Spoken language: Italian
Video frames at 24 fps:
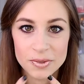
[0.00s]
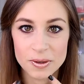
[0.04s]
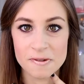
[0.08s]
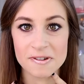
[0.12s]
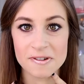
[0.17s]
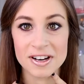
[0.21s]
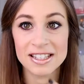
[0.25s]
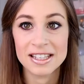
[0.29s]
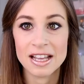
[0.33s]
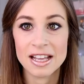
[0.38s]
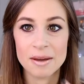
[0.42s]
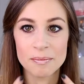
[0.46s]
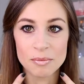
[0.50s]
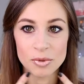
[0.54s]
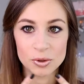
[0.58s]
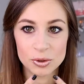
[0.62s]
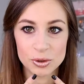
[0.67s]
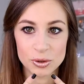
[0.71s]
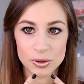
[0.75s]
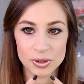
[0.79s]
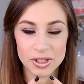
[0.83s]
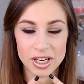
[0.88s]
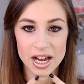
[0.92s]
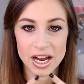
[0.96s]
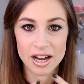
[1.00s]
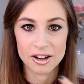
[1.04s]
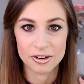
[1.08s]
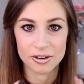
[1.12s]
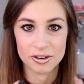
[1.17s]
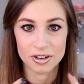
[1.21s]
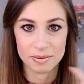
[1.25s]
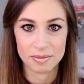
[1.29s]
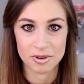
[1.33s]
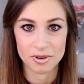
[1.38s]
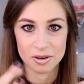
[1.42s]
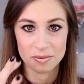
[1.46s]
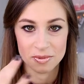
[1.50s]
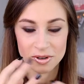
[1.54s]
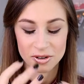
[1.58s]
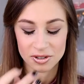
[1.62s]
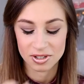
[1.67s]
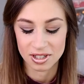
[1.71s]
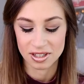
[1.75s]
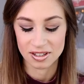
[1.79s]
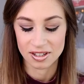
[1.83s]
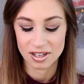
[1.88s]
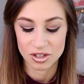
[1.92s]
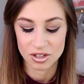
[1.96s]
come vedete è molto chiaro, ora piano piano
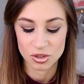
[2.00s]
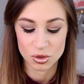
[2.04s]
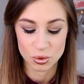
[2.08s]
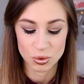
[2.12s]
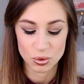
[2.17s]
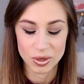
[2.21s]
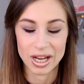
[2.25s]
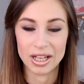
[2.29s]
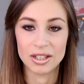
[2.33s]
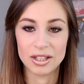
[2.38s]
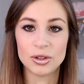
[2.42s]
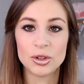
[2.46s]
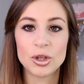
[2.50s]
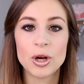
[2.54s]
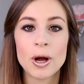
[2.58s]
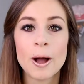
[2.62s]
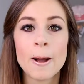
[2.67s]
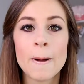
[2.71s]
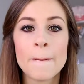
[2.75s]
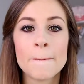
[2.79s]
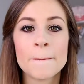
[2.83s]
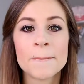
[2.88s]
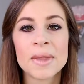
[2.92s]
si andrà asciugando.